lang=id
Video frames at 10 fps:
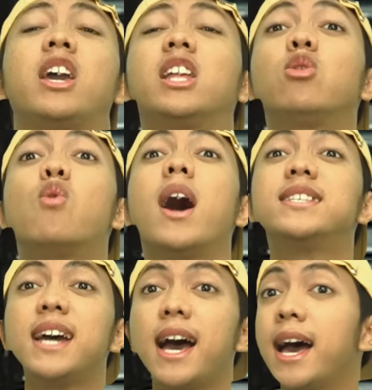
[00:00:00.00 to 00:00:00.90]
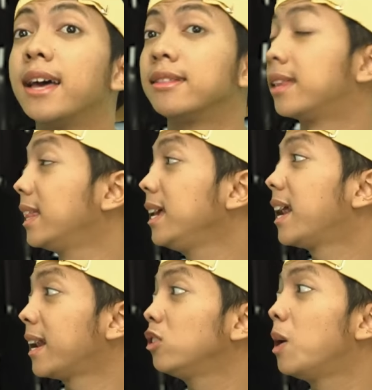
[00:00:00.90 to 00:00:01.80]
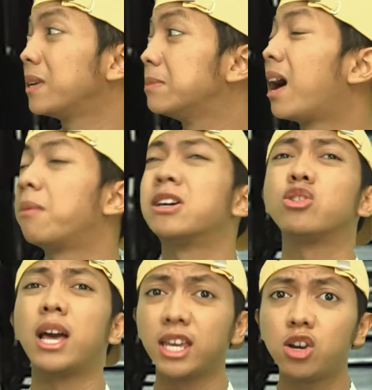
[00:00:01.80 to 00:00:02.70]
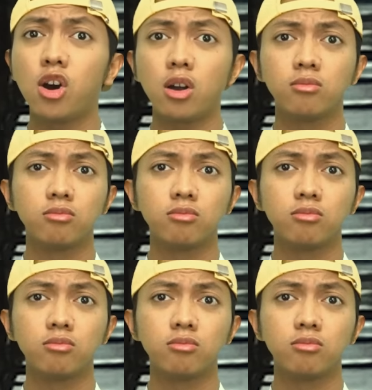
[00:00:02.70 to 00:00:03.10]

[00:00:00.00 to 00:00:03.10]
kita tunggu aja pasti Renan tuh pasti bakal masuk lagi kok.